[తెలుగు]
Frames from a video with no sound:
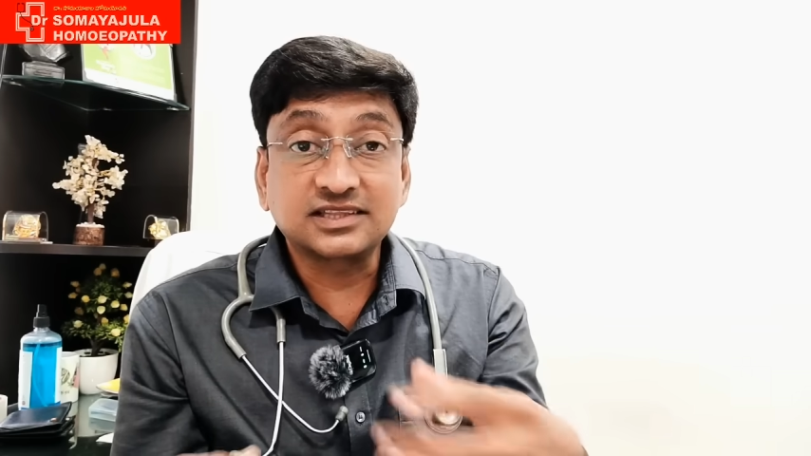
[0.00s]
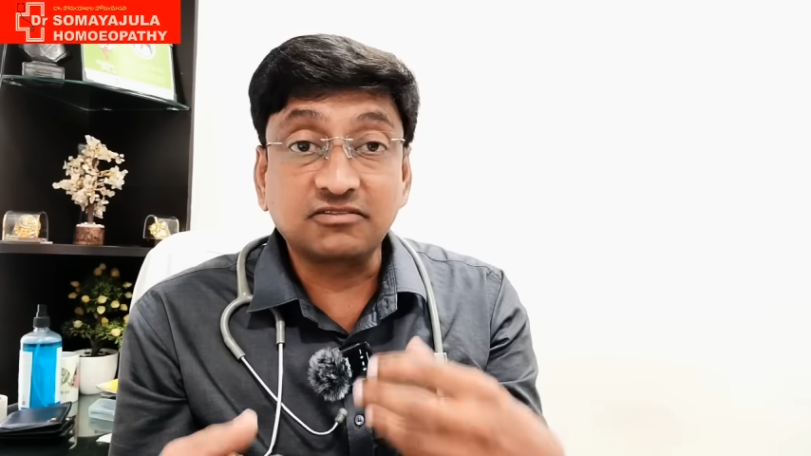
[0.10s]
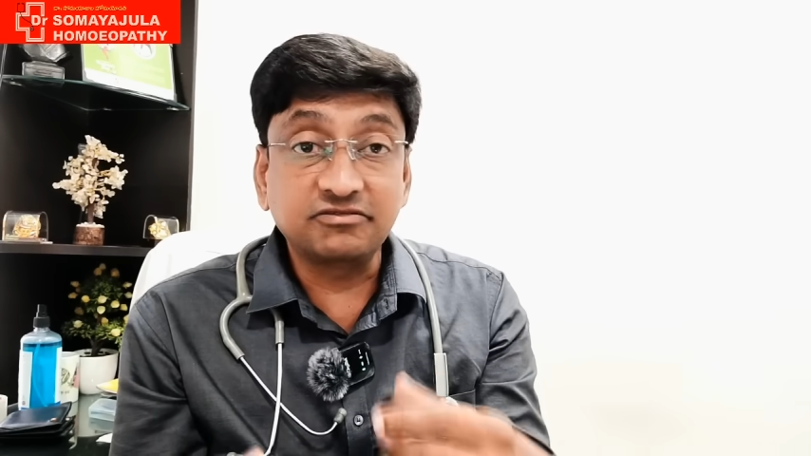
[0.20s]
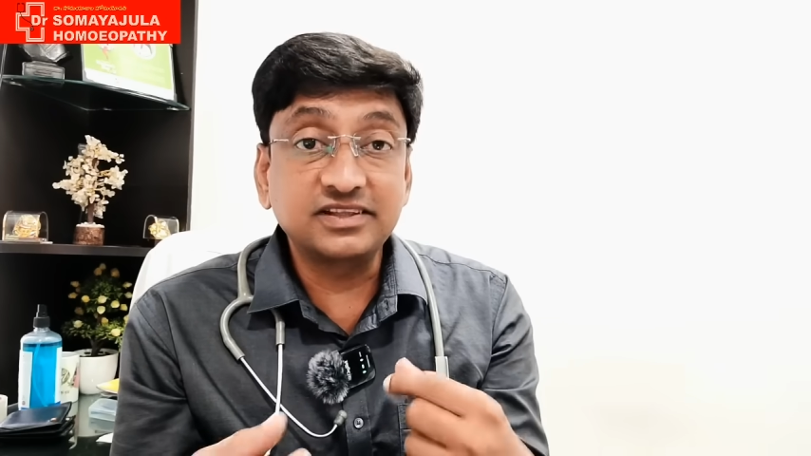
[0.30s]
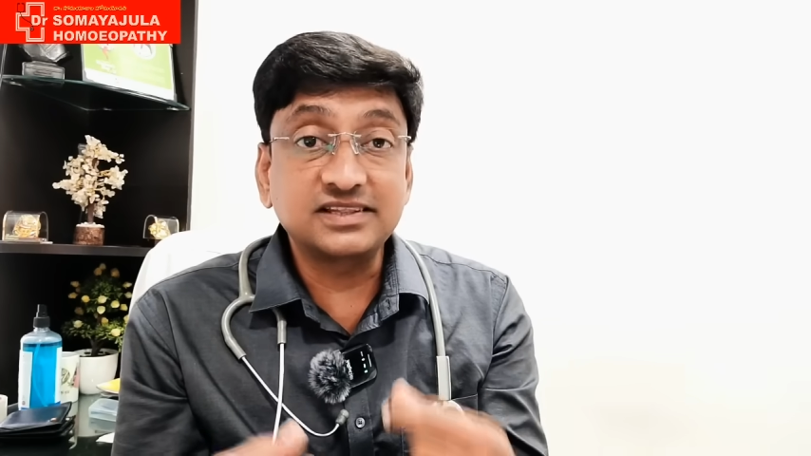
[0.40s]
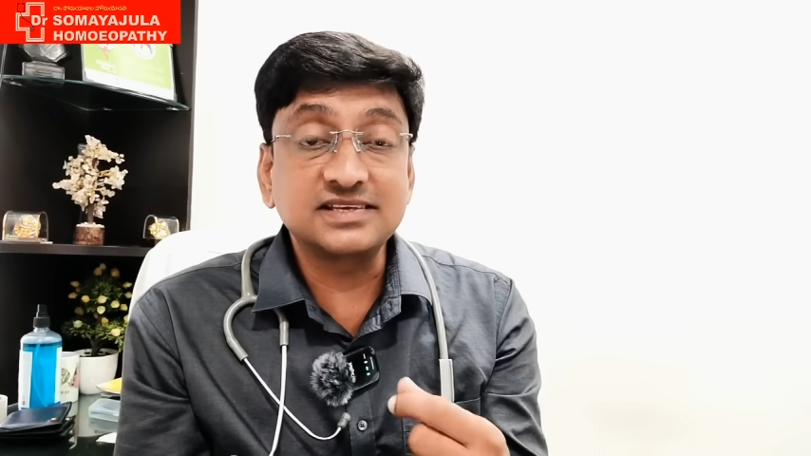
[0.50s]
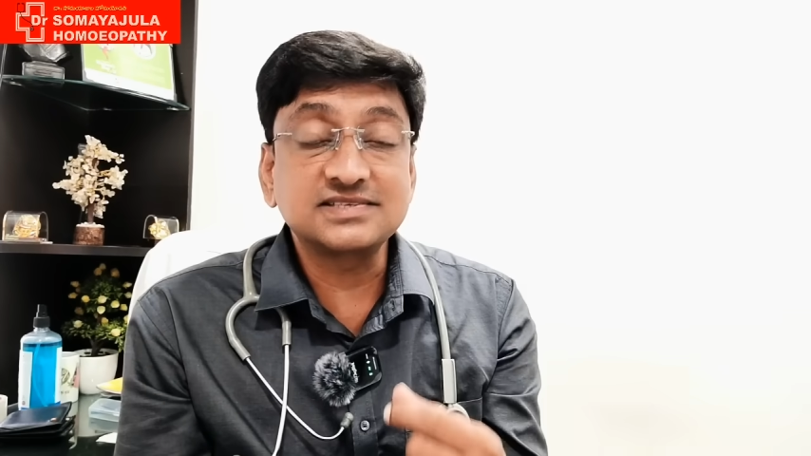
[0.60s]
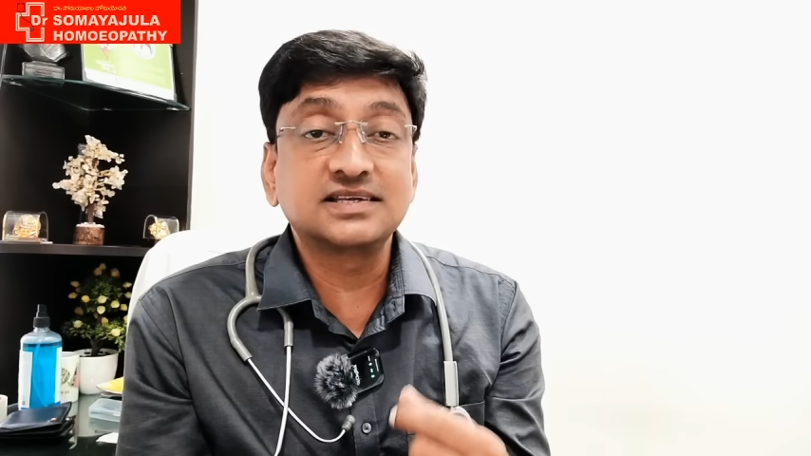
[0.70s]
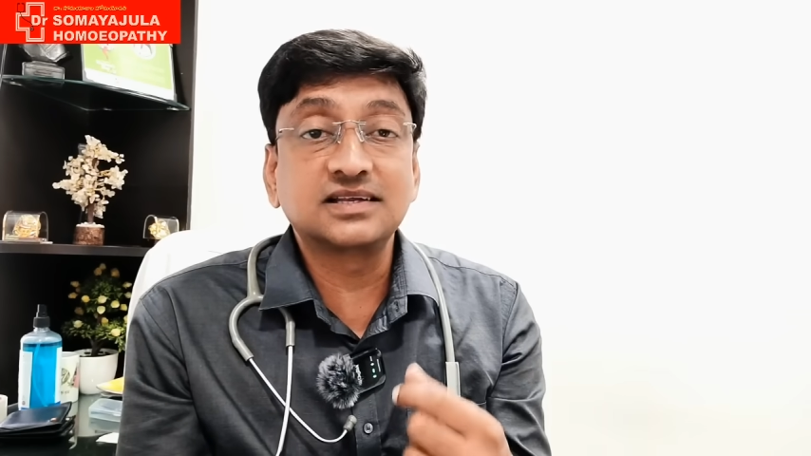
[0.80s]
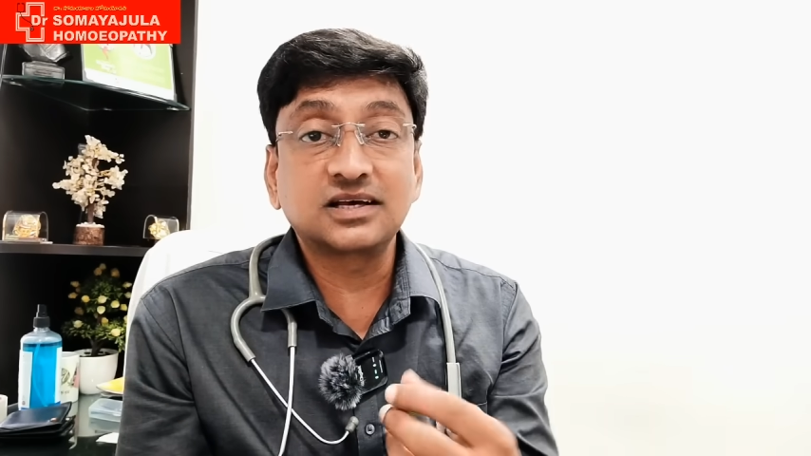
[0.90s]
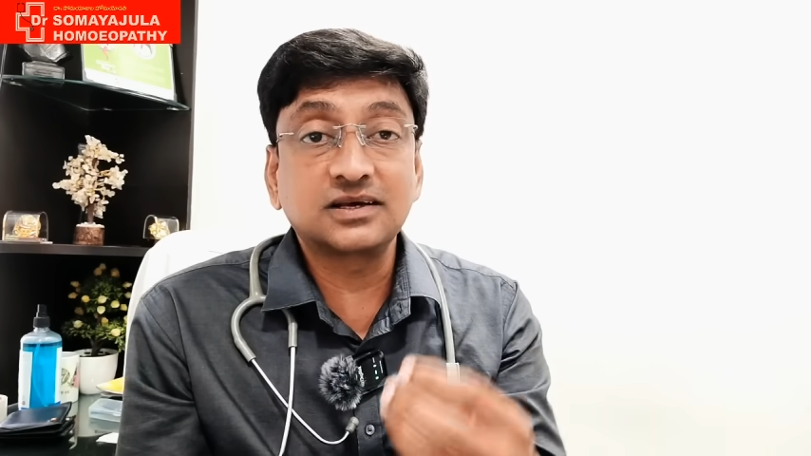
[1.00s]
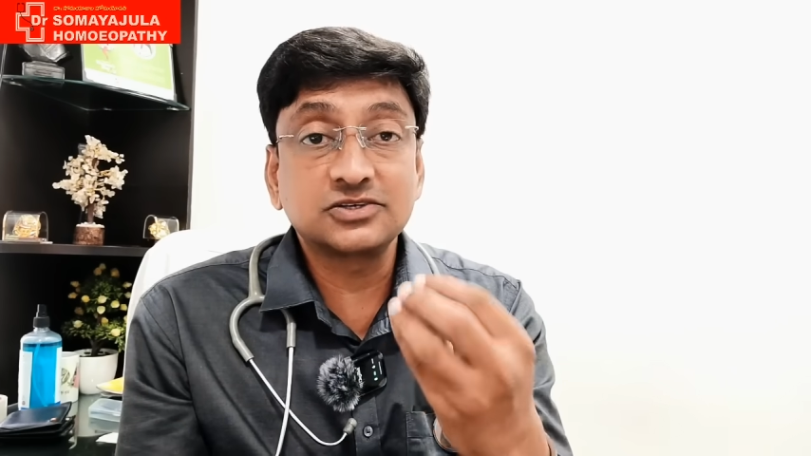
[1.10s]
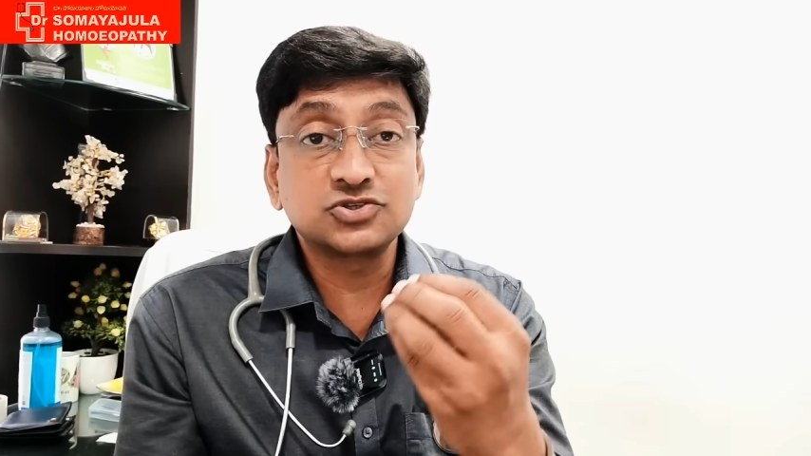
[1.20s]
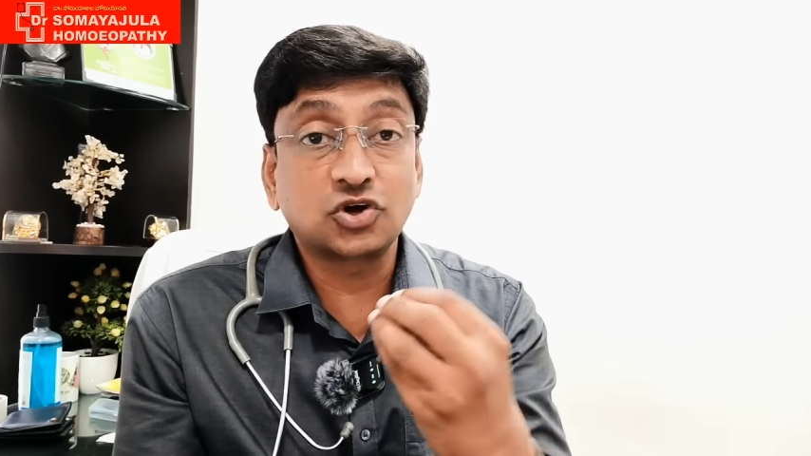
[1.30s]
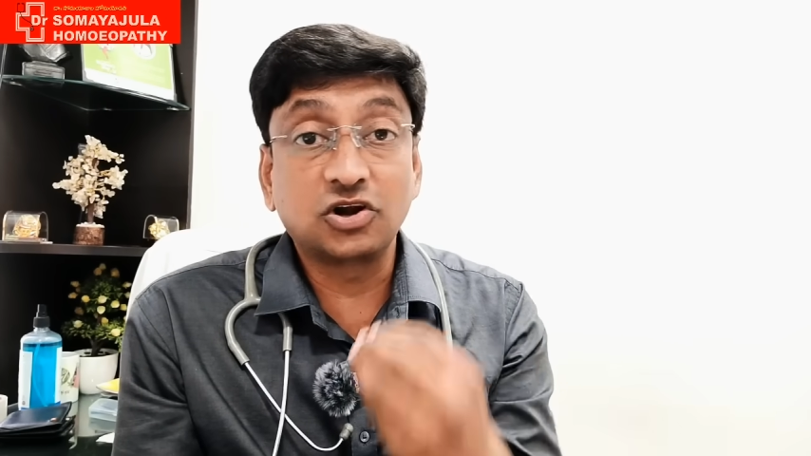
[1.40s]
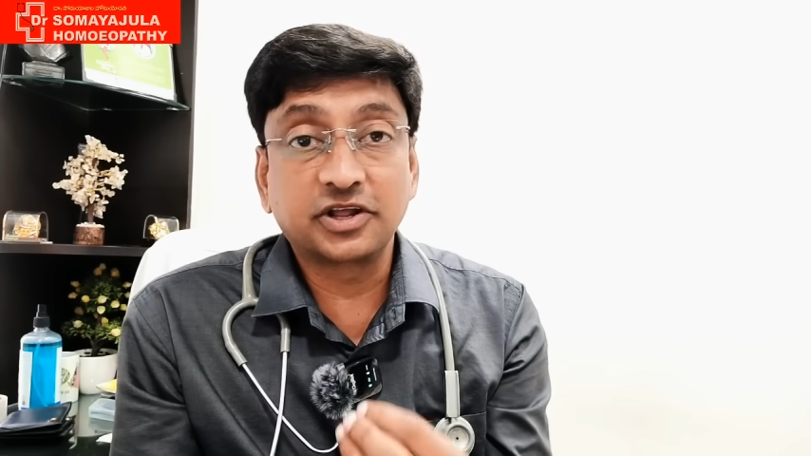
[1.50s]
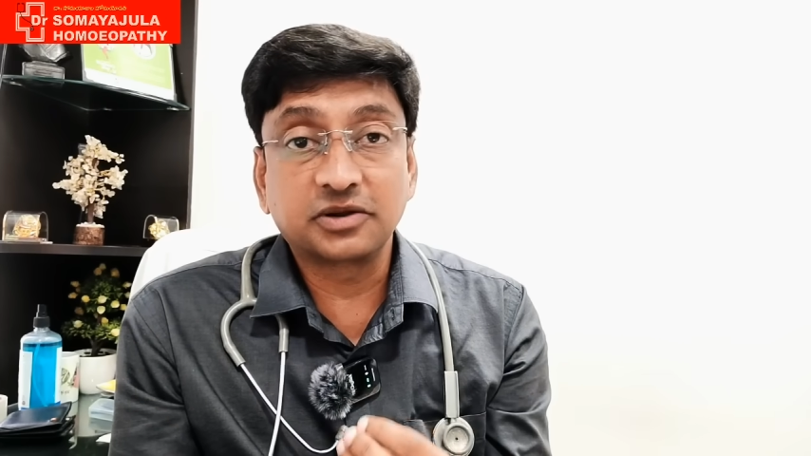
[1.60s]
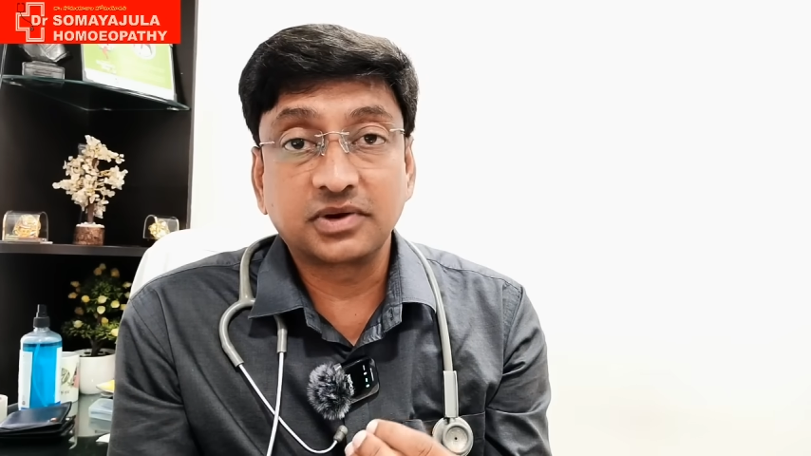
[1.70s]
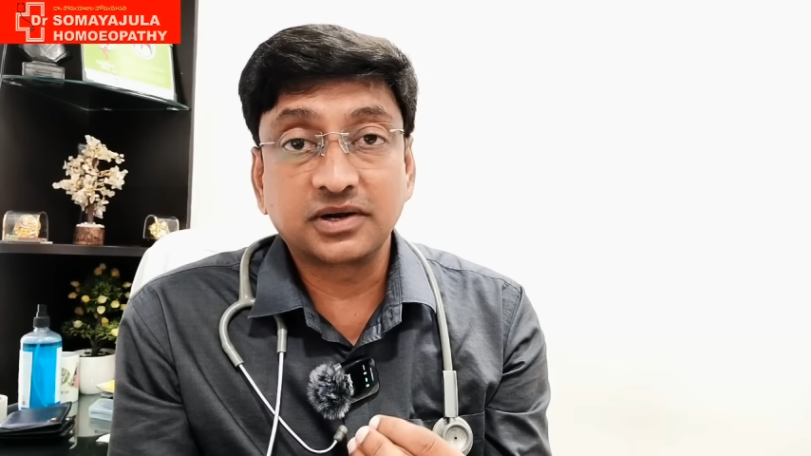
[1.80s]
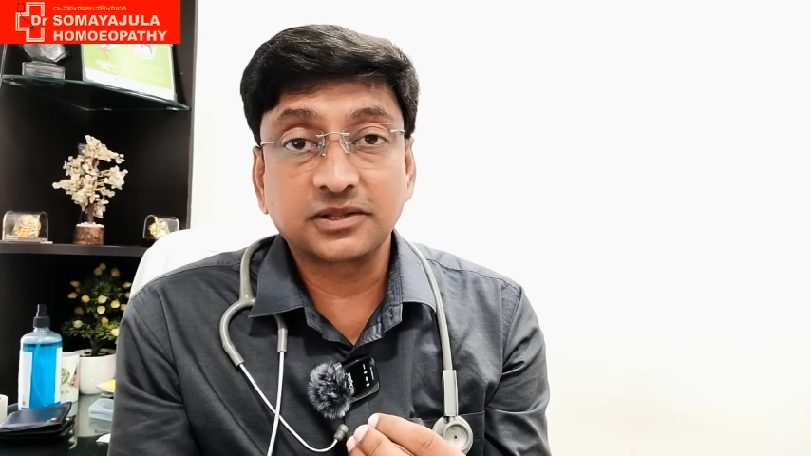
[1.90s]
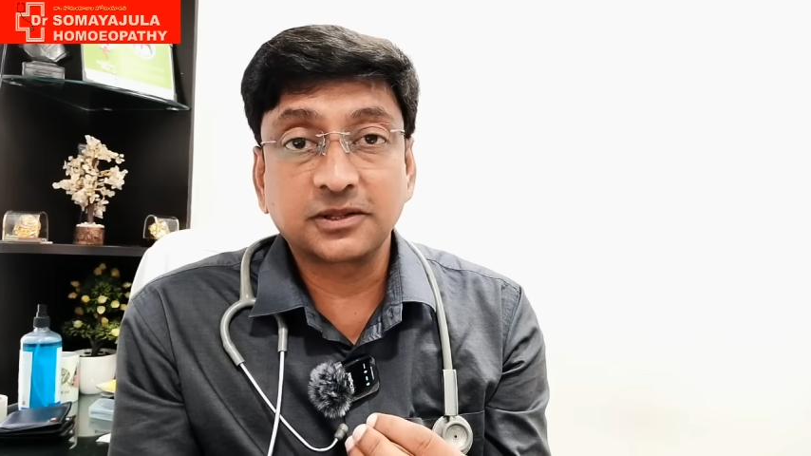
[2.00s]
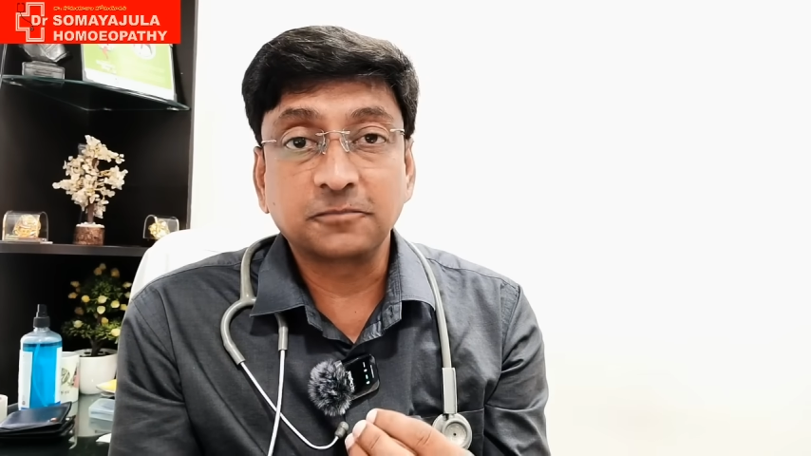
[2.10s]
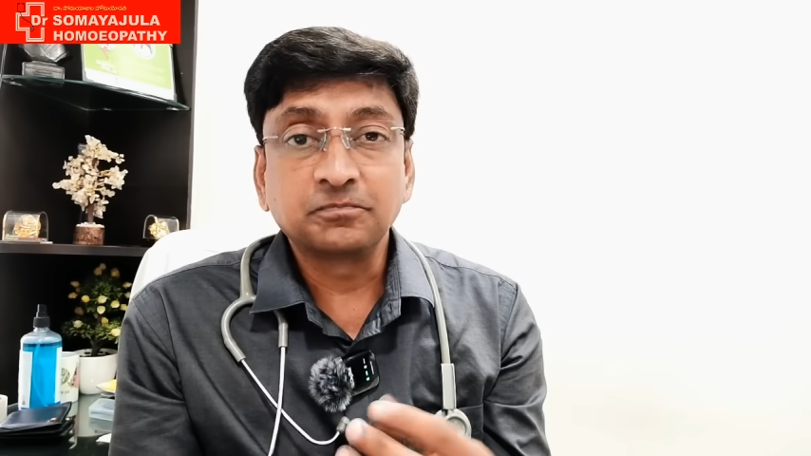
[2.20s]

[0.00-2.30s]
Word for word: తవ్వి తీసిన సాల్ట్ అనమాట అది